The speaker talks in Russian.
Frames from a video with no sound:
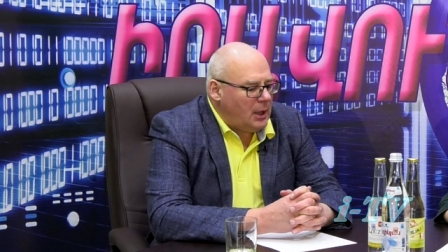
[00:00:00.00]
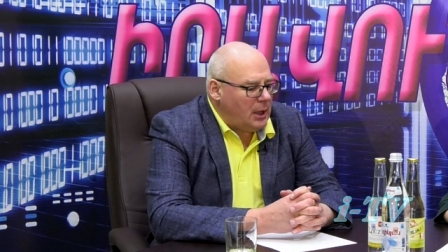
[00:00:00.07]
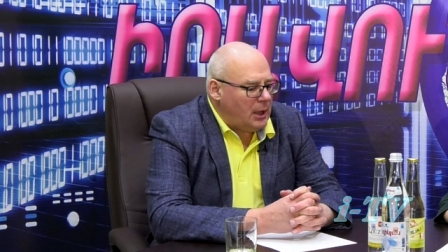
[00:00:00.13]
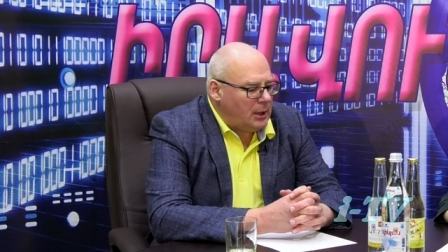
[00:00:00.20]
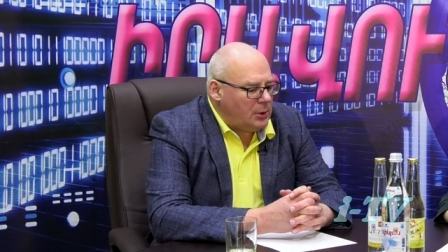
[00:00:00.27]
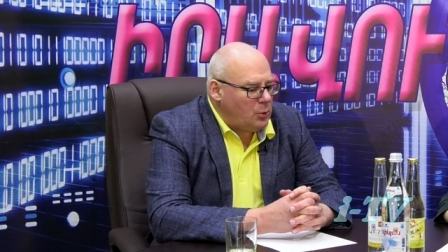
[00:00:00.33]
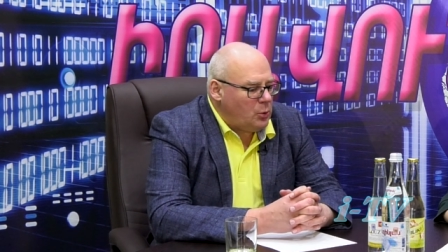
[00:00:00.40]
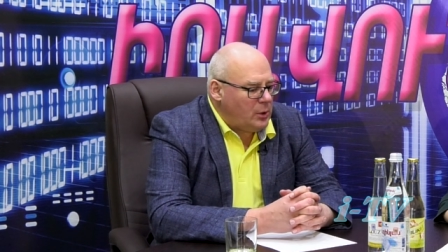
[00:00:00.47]
А
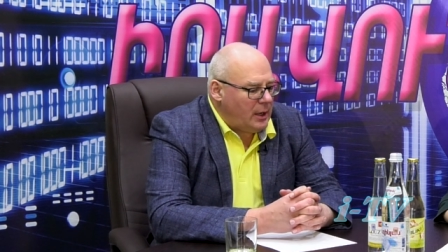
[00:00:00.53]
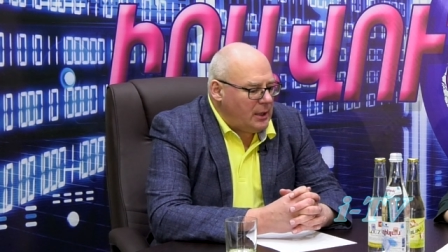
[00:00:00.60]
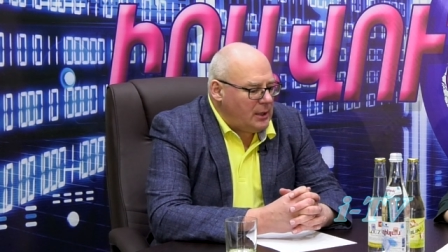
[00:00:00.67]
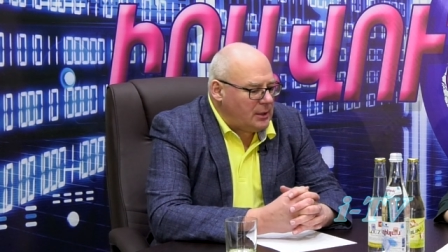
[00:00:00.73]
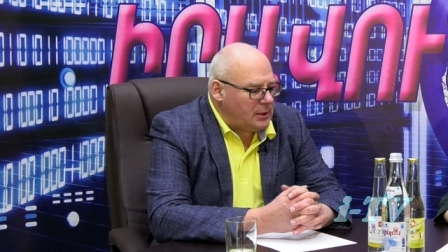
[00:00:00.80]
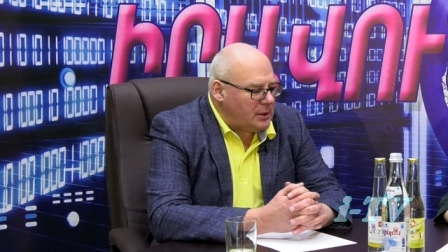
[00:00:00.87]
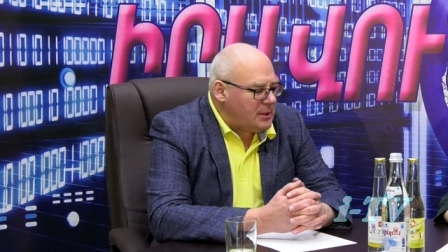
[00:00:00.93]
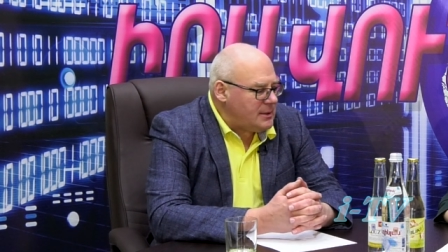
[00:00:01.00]
на Украине
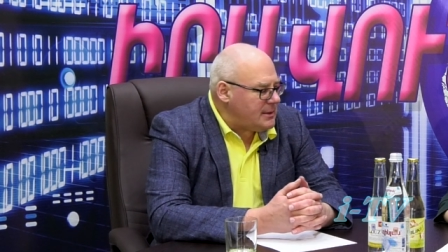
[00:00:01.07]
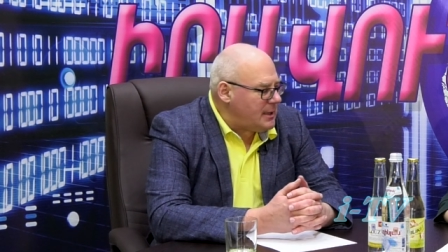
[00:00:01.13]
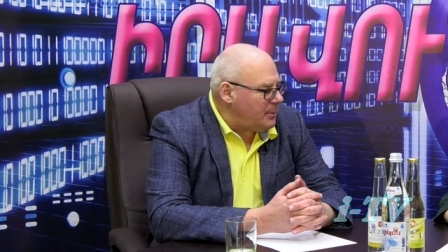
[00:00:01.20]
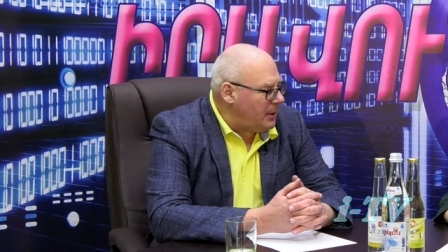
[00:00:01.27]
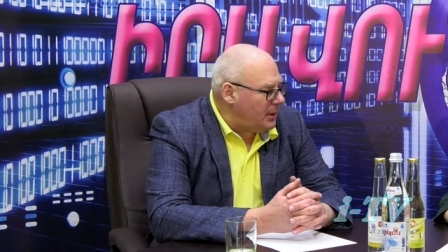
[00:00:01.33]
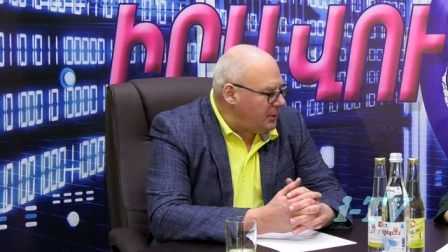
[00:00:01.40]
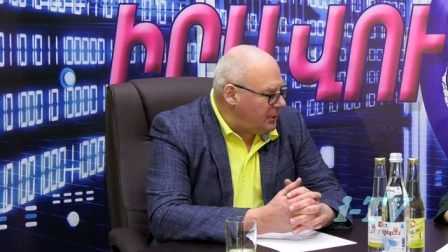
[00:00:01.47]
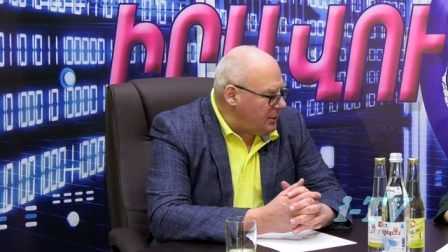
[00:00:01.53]
это нельзя
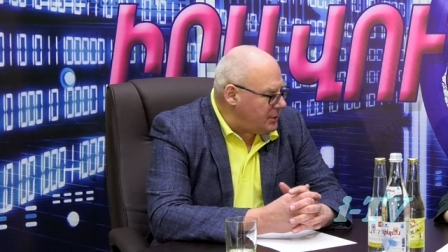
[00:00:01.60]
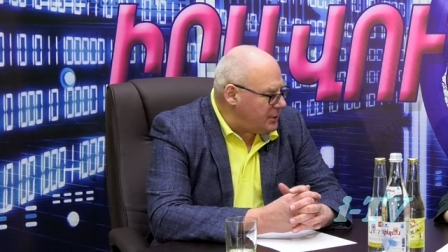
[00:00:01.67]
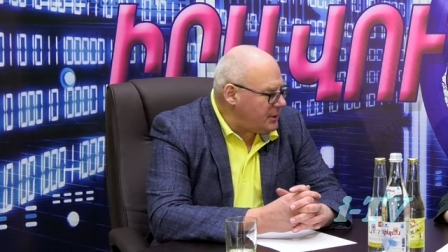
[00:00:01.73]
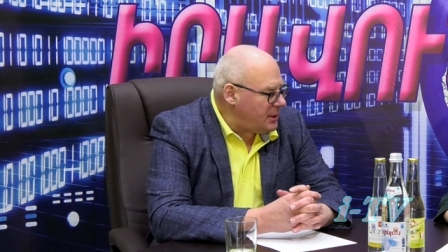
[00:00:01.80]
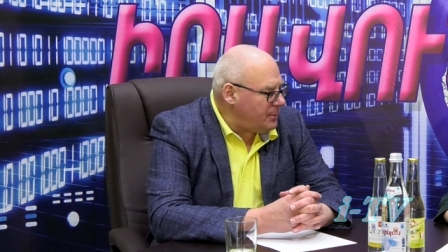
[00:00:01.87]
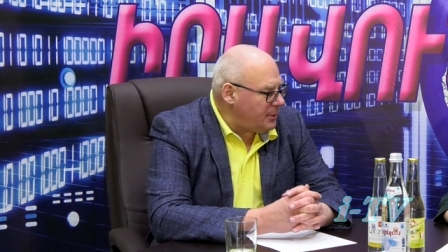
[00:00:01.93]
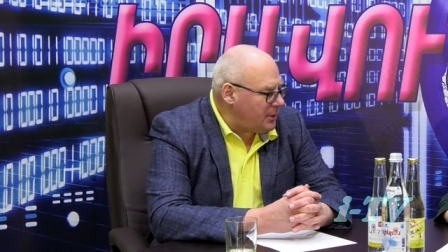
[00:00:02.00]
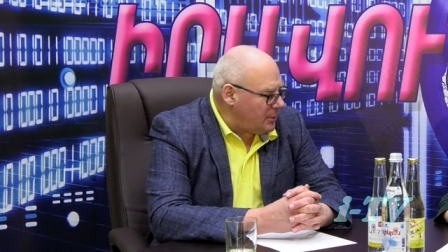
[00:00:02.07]

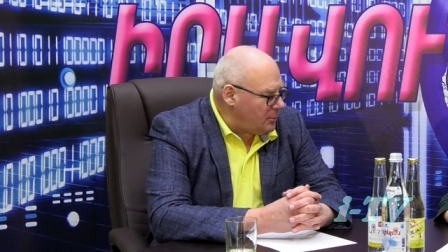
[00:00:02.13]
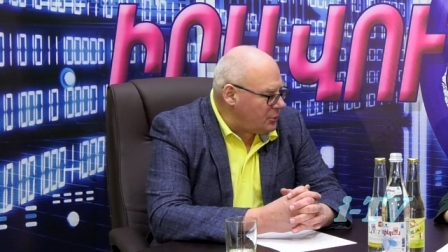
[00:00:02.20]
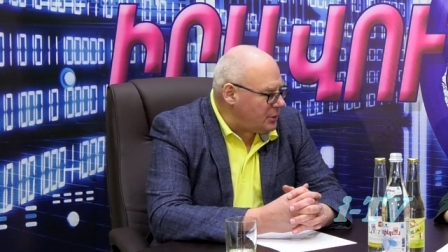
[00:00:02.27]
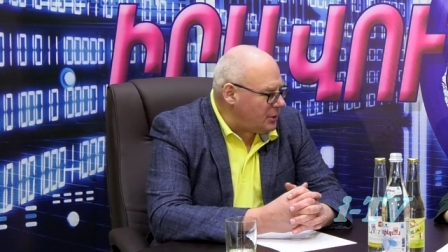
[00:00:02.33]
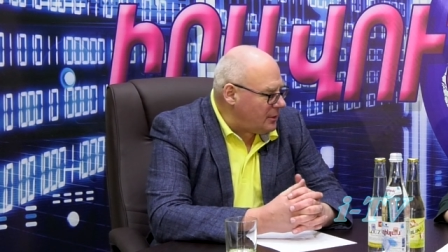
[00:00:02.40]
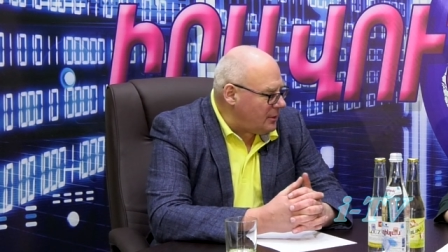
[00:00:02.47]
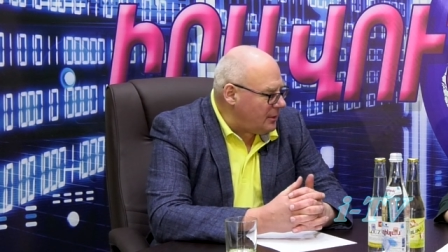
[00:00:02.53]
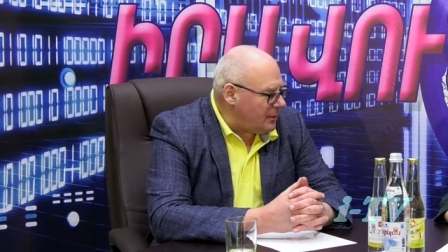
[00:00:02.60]
политически, потому
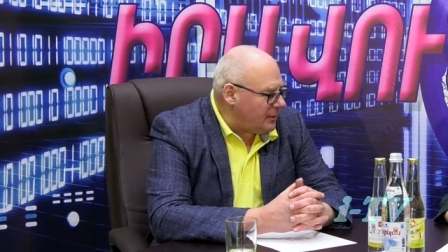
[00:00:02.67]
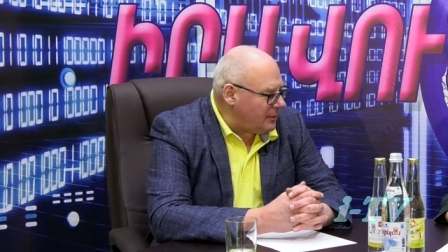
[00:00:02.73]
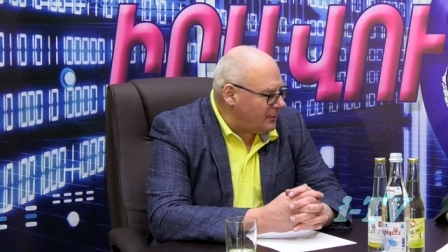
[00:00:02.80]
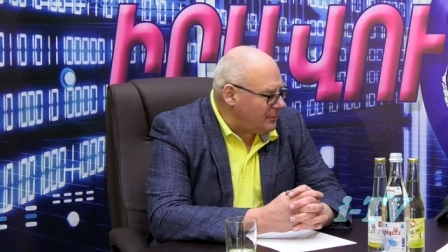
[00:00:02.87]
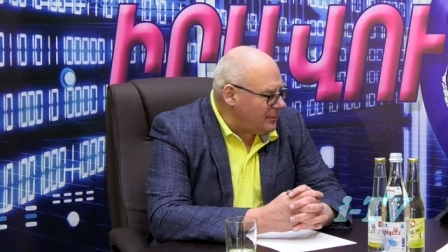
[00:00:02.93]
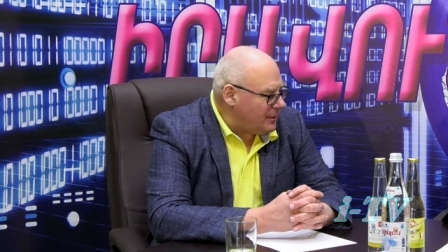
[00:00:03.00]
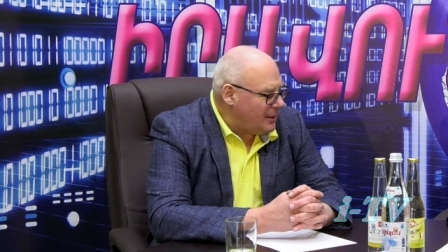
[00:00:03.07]
что